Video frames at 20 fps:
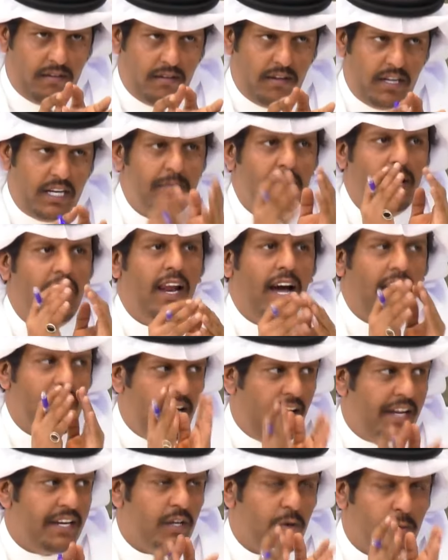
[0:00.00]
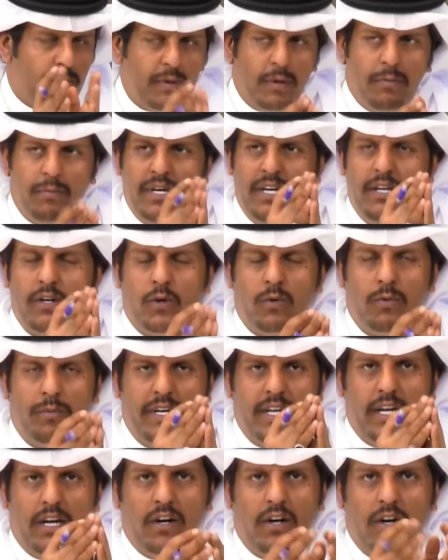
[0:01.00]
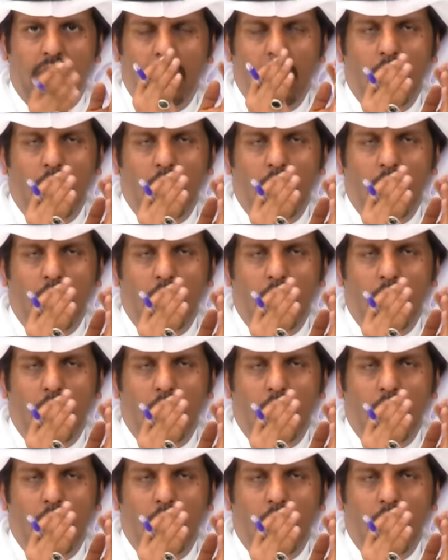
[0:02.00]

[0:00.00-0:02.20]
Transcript: لمن لا يعني ومن ومن